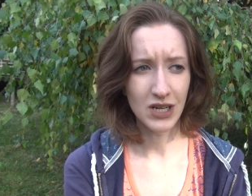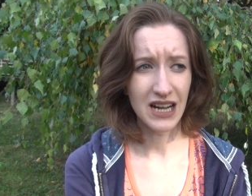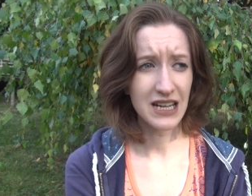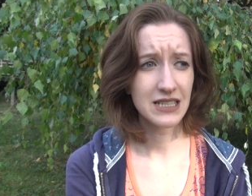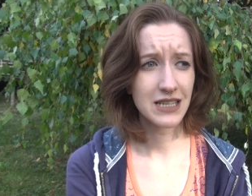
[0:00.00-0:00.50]

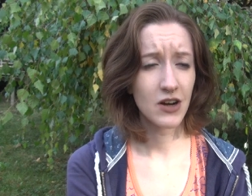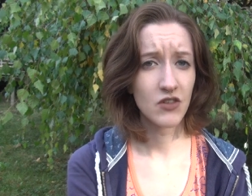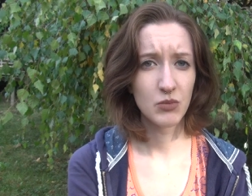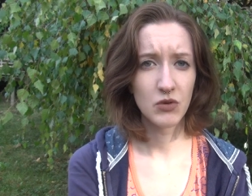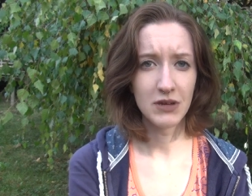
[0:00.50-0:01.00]

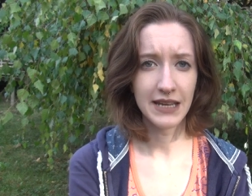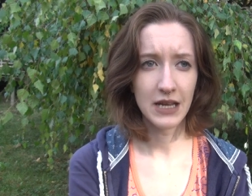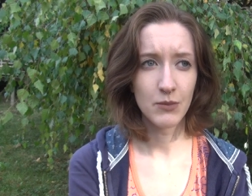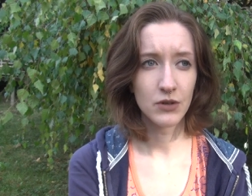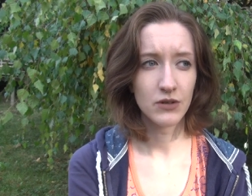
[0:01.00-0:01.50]

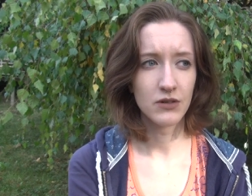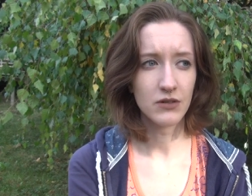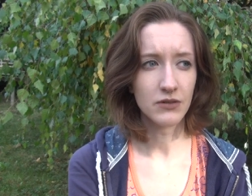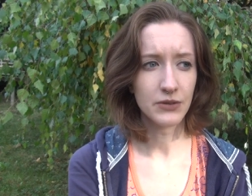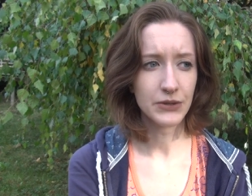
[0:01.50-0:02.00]
Kreislaufprobleme
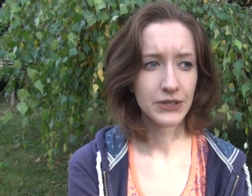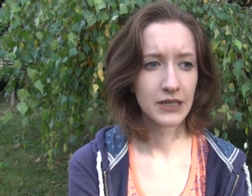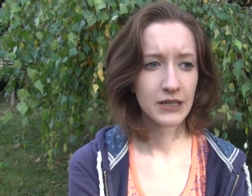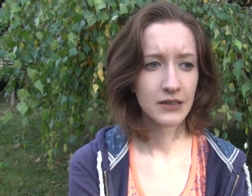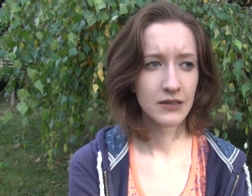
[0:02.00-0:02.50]
und
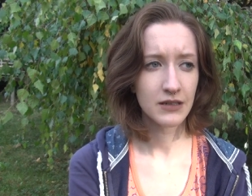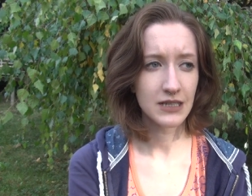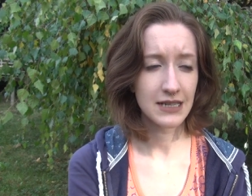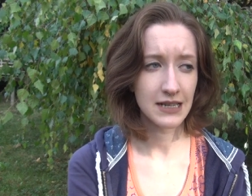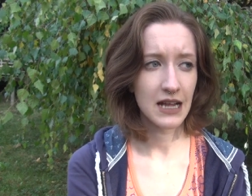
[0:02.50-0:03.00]

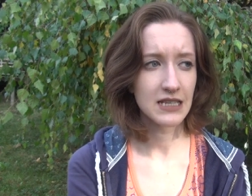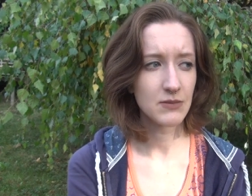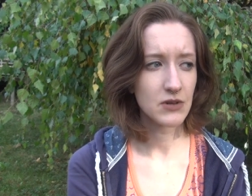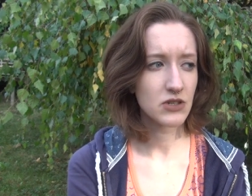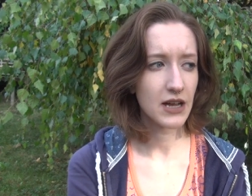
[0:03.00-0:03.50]
die dann halt
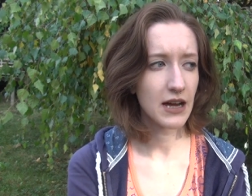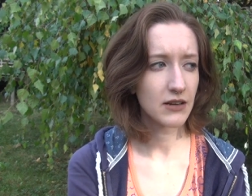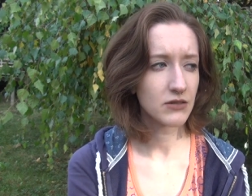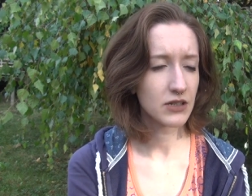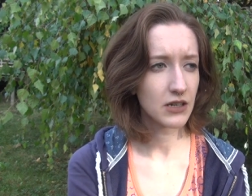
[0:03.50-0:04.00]
ziemlich
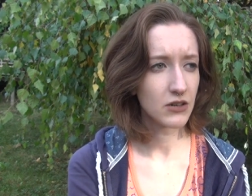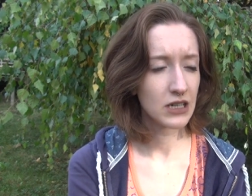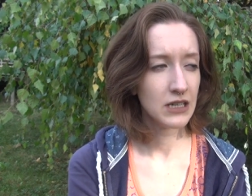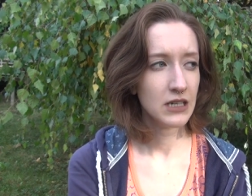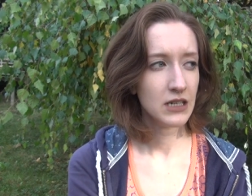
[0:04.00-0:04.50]
stark und auch
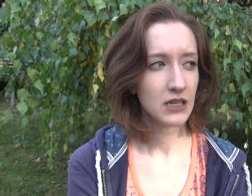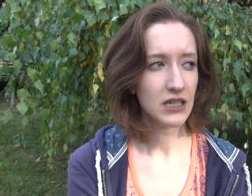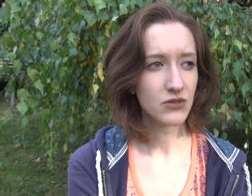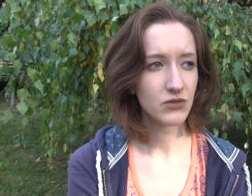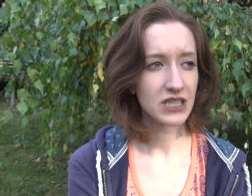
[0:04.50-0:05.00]

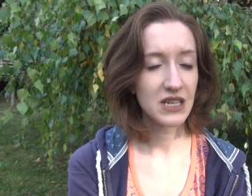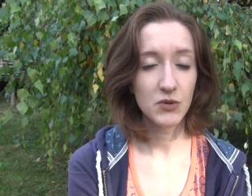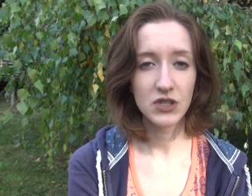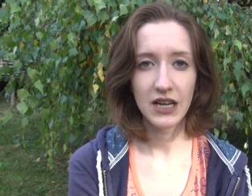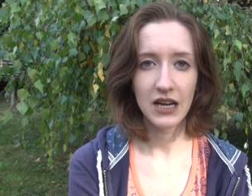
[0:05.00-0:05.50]
also
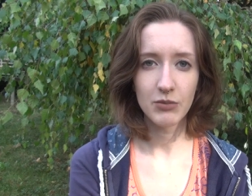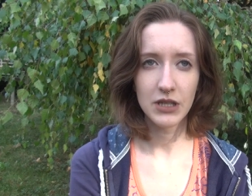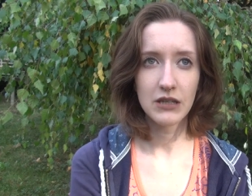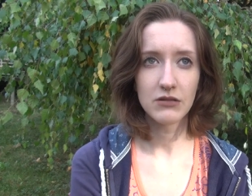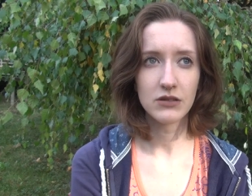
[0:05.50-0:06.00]

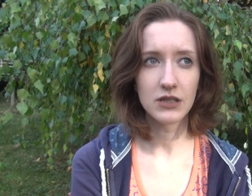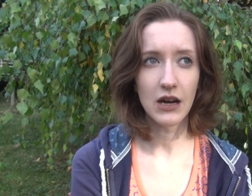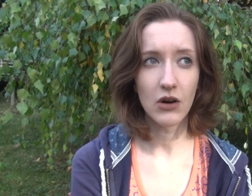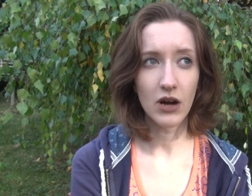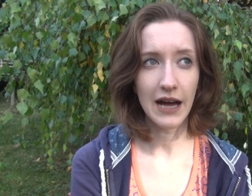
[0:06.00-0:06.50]
Chemotherapie und
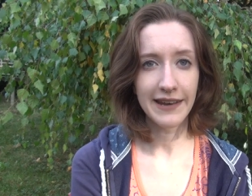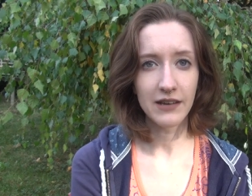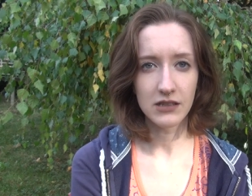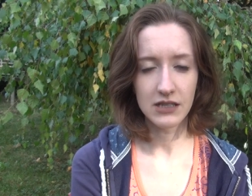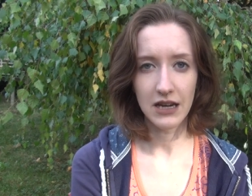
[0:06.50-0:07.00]
auch
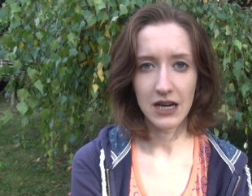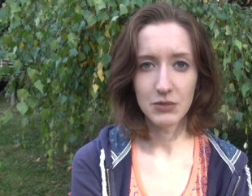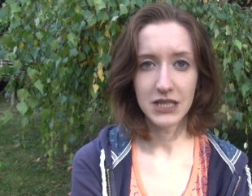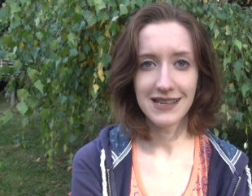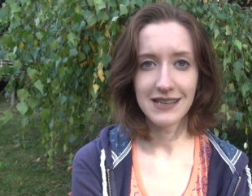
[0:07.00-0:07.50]
andere
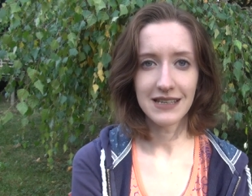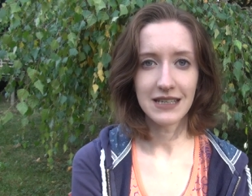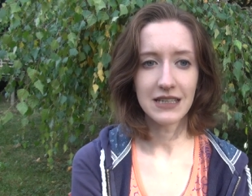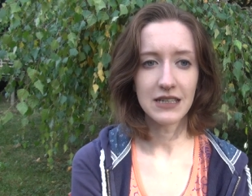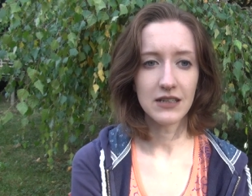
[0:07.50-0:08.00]
Therapien
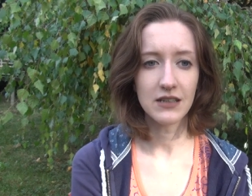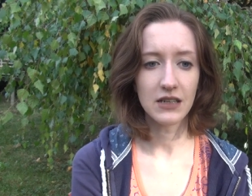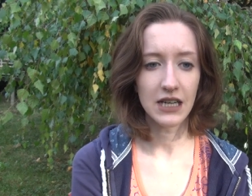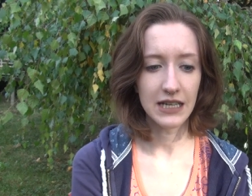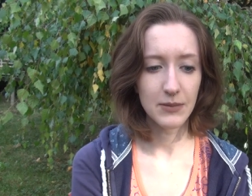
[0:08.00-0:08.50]
gegen
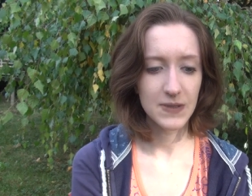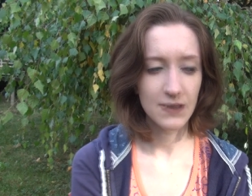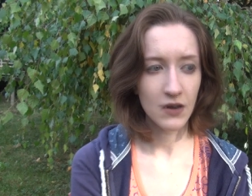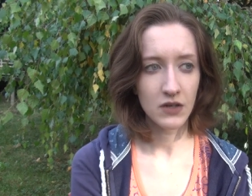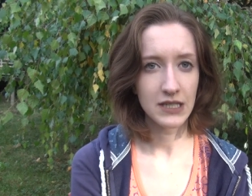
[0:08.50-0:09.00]
Krebs
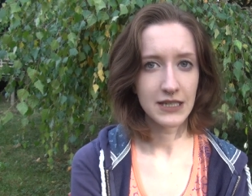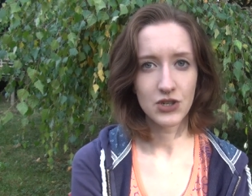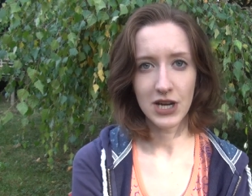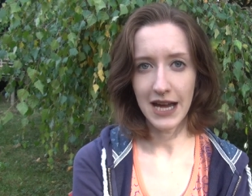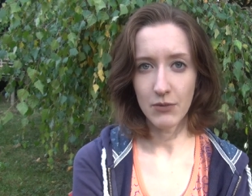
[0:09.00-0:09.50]
trocknen die
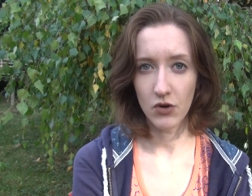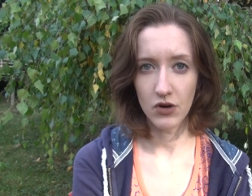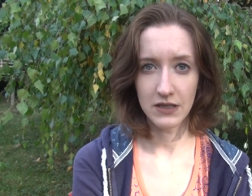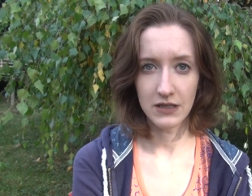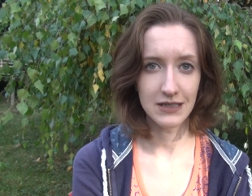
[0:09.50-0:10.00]

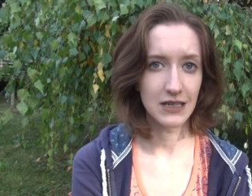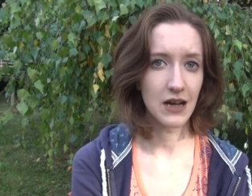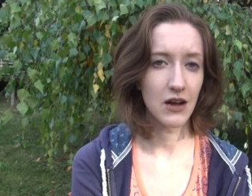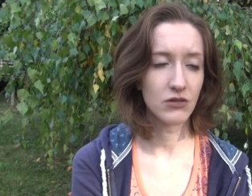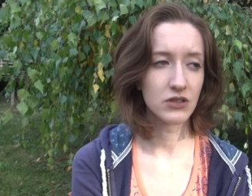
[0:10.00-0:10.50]
Schleimhäute
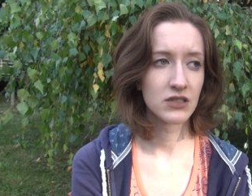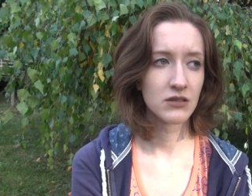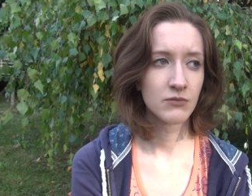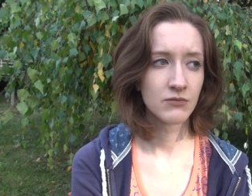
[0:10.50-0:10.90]
sehr aus.